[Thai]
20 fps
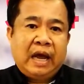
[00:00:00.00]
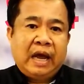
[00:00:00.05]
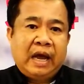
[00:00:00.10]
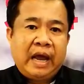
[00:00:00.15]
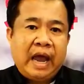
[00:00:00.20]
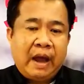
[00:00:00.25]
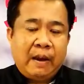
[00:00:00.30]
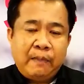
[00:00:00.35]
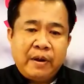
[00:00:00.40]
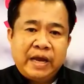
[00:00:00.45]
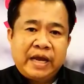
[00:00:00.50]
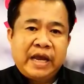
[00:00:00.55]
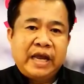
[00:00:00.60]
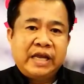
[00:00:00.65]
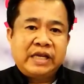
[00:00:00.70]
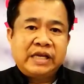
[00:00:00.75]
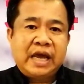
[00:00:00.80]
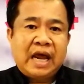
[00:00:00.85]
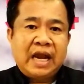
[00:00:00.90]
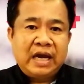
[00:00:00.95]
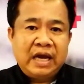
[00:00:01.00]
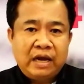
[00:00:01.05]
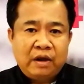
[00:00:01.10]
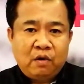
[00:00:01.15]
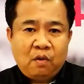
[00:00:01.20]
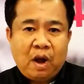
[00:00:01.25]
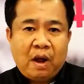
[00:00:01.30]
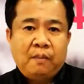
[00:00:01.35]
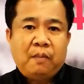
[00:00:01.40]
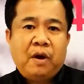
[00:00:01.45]
แอปพลิเคชันหรือ
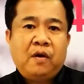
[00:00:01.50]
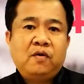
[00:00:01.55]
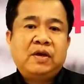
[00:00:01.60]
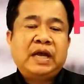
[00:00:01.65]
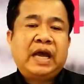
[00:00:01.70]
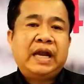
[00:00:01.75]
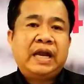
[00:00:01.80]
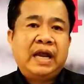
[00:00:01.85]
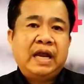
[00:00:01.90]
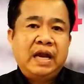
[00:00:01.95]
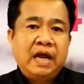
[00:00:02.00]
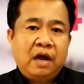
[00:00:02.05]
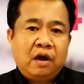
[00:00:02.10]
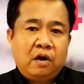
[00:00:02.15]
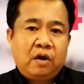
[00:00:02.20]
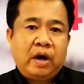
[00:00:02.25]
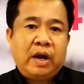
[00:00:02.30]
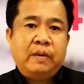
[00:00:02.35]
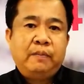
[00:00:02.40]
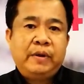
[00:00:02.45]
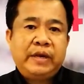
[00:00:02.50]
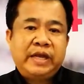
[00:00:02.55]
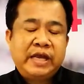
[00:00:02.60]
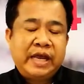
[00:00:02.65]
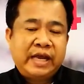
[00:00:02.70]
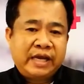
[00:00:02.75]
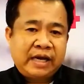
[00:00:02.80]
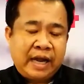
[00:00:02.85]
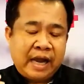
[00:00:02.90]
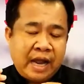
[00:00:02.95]
ความเข้าใจในเรื่องของแอปพลิเค
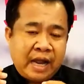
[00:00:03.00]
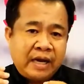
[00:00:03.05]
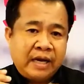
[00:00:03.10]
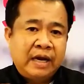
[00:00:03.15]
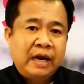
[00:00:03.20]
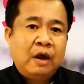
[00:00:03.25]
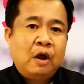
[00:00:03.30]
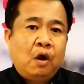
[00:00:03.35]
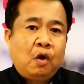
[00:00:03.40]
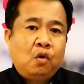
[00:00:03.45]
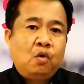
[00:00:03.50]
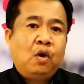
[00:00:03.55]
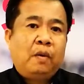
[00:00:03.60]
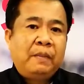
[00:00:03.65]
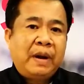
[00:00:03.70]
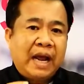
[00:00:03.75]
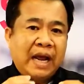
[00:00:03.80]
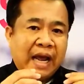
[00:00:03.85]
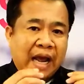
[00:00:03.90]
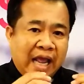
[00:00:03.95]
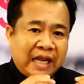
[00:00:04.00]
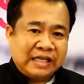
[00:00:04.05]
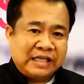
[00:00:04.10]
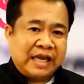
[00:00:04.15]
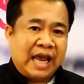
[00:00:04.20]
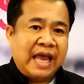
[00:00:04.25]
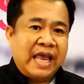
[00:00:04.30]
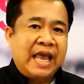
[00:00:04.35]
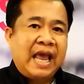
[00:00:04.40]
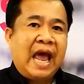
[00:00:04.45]
ชัน รวมทั้งการ
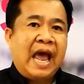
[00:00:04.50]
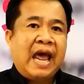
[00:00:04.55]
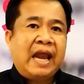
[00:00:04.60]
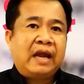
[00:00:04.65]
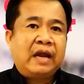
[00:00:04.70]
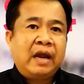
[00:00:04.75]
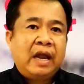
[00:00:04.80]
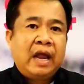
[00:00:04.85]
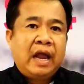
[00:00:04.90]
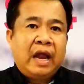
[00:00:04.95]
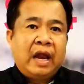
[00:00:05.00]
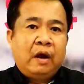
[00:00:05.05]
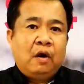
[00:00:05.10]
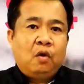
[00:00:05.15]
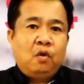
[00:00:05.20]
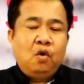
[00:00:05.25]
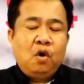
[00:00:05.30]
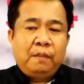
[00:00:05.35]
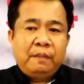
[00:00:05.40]
ใช้งาน รวม